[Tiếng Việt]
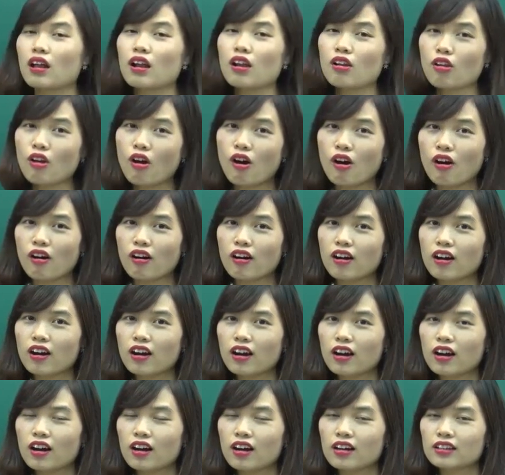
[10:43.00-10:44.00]
nó là long,
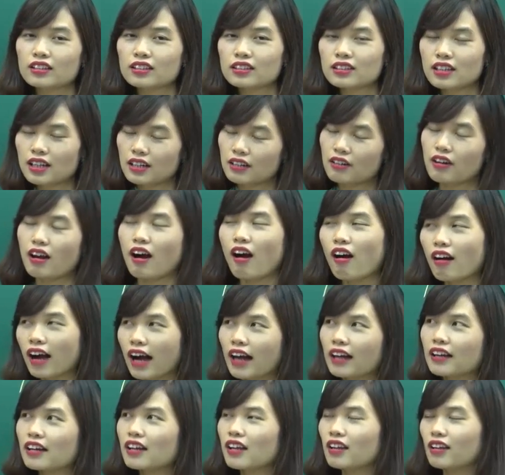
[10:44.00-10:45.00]
thế nên nó là
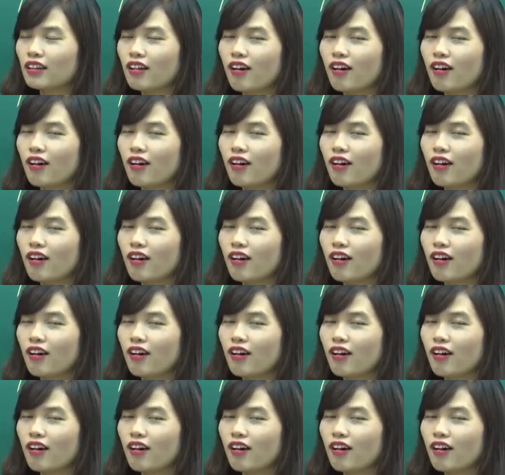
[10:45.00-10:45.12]
ngắn đấy.